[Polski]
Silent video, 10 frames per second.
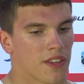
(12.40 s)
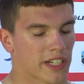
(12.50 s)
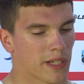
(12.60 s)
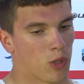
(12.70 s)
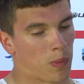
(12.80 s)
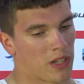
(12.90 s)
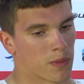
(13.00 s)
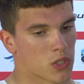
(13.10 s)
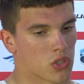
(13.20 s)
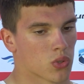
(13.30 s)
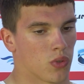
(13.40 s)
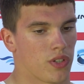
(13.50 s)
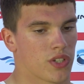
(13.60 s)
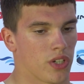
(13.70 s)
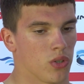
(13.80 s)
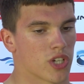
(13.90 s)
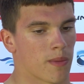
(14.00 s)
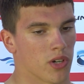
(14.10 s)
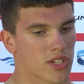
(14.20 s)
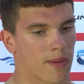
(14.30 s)
Taki był plan od początku wyścigu,
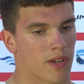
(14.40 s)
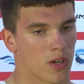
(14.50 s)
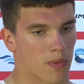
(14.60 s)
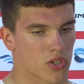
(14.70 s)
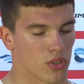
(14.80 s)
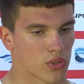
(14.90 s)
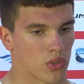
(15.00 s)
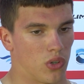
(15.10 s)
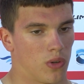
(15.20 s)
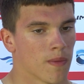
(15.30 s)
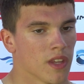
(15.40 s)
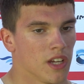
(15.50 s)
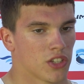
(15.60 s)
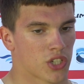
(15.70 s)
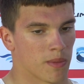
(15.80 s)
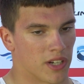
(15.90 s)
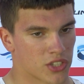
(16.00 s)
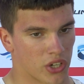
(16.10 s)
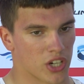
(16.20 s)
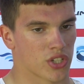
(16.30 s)
żeby od samego początku
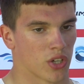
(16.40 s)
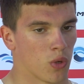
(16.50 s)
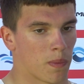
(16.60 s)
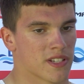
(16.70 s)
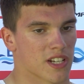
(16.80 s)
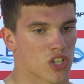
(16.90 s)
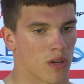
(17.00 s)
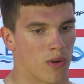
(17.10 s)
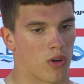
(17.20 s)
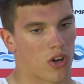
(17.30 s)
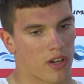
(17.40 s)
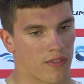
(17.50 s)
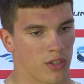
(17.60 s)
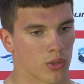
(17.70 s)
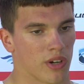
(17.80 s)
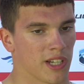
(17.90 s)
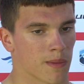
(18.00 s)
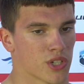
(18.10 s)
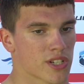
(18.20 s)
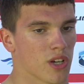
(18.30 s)
trzymać resztę grupy za sobą,
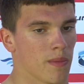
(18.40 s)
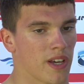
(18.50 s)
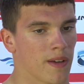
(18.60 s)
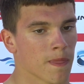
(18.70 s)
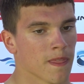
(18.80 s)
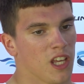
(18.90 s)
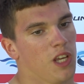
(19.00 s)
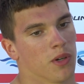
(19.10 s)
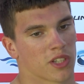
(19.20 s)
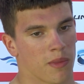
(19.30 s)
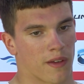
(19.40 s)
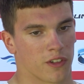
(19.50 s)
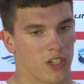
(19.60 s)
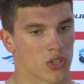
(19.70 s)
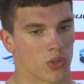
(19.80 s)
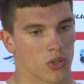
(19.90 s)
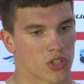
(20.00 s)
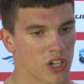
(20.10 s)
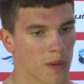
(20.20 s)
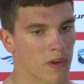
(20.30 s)
ewentualnie przy sobie i potem na finiszu już
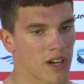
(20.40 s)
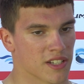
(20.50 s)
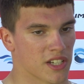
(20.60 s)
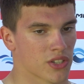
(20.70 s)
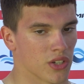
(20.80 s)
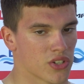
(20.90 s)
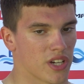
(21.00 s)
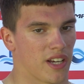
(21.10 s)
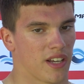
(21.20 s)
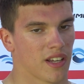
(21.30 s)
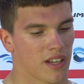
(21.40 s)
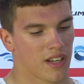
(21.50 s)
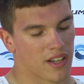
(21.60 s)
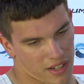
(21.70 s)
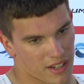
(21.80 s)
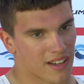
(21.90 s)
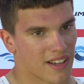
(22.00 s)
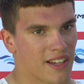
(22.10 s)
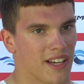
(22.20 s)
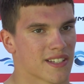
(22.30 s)
tylko pokazać to, że
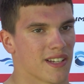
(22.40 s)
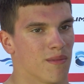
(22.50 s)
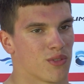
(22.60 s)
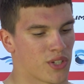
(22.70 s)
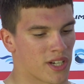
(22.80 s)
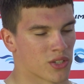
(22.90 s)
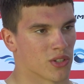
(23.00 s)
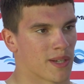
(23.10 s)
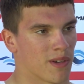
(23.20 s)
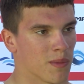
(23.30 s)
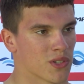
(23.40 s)
jestem zwycięzcą od samego